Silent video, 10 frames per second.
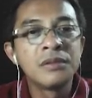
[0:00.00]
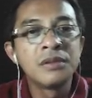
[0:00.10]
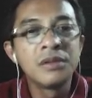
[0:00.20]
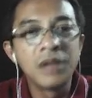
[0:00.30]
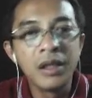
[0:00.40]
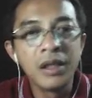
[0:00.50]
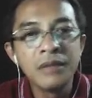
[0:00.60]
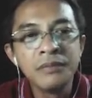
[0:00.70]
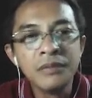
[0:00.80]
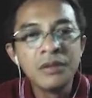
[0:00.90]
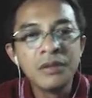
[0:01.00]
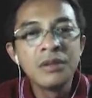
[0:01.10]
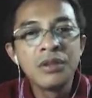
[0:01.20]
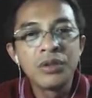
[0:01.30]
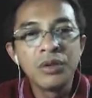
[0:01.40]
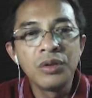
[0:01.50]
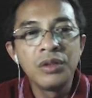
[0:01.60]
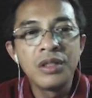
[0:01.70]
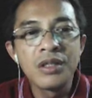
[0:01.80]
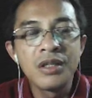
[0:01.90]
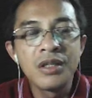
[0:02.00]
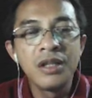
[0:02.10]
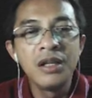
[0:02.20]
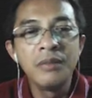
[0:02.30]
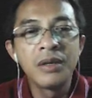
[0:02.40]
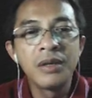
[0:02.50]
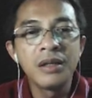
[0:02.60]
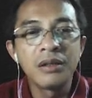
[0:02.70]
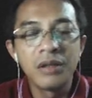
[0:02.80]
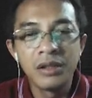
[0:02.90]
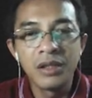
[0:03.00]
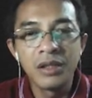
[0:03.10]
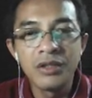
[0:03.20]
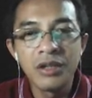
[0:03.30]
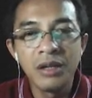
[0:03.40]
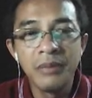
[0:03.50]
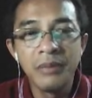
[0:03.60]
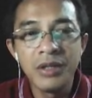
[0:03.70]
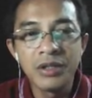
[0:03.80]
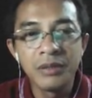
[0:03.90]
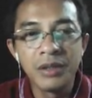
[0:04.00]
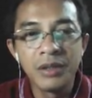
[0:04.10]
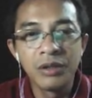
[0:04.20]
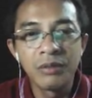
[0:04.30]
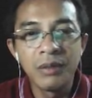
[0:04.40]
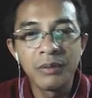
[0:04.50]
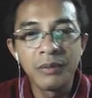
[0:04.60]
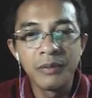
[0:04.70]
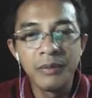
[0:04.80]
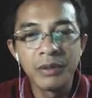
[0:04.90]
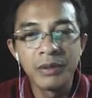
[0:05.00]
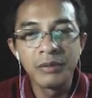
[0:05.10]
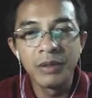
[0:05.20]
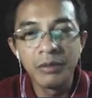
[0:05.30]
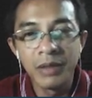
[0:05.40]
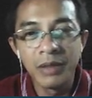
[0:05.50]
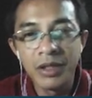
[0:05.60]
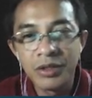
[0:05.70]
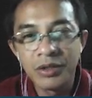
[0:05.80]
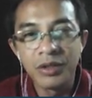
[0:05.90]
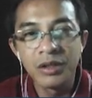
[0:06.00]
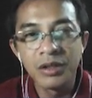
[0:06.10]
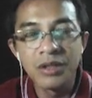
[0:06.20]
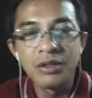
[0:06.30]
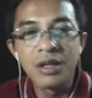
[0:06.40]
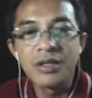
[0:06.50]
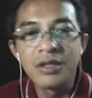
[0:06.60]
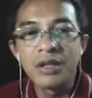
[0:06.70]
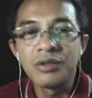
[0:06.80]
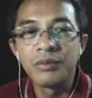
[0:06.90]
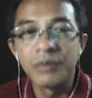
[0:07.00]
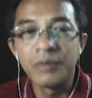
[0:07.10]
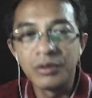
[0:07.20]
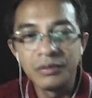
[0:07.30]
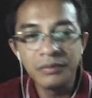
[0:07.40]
Okay? So, this is the deliberate or intentional evasion of the normal fulfillment of an obligation. So, intentional siya, so fraud.